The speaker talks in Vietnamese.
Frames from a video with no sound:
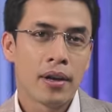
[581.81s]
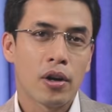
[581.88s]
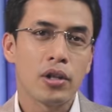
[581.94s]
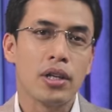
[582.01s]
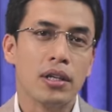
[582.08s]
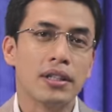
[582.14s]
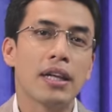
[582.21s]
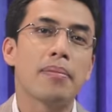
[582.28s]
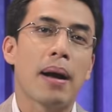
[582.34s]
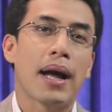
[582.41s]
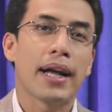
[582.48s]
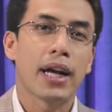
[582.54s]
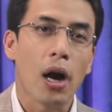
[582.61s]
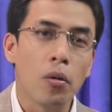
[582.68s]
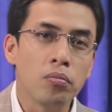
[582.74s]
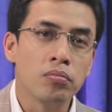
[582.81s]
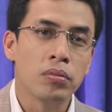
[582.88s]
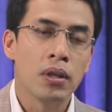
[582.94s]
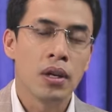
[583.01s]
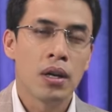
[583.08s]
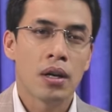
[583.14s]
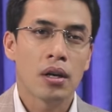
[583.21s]
Có giữ tiền mặt hay không,
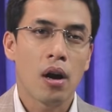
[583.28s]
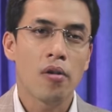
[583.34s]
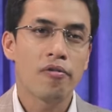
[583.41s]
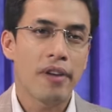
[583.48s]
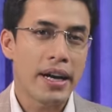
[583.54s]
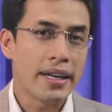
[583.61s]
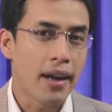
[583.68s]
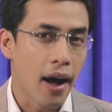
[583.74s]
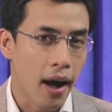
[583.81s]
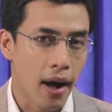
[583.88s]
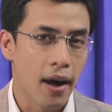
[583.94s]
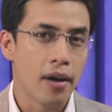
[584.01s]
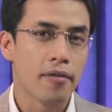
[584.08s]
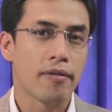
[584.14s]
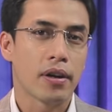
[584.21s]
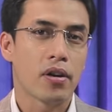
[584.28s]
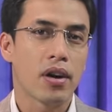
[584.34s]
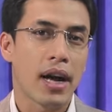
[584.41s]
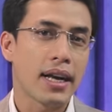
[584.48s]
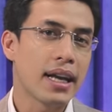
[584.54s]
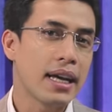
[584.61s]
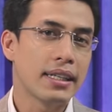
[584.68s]
có vay nợ và có
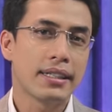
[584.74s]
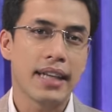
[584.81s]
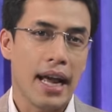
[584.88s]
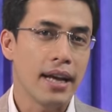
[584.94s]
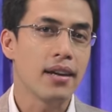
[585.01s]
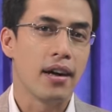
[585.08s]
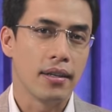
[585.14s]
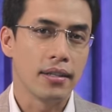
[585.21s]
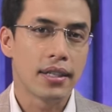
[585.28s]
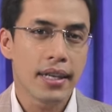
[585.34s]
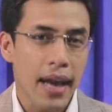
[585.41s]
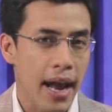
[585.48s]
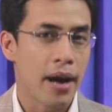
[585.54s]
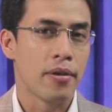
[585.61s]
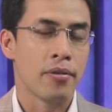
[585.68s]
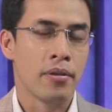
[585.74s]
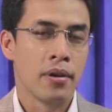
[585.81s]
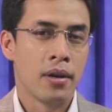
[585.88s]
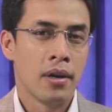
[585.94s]
khả năng trả nợ như thế nào.